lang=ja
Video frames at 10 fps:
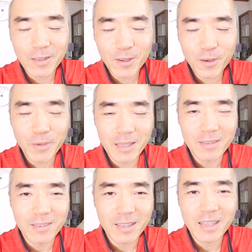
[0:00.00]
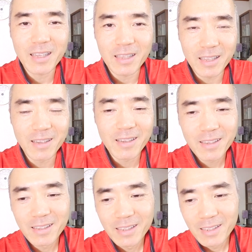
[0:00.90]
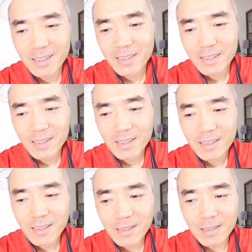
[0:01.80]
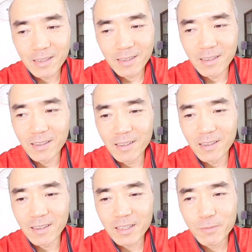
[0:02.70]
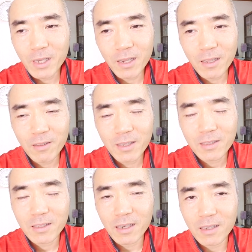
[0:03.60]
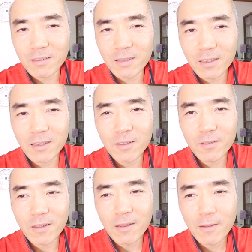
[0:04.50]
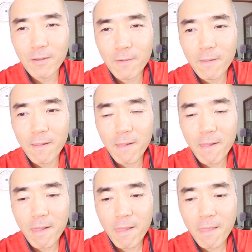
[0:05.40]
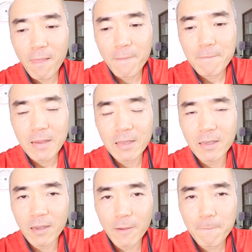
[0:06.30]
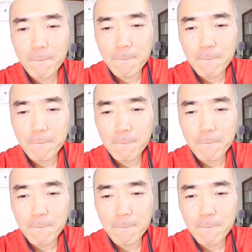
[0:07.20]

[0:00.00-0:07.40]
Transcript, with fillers: キッコーマンです売ってないね。あ今半のやつならあるんだけどな。まあいいや。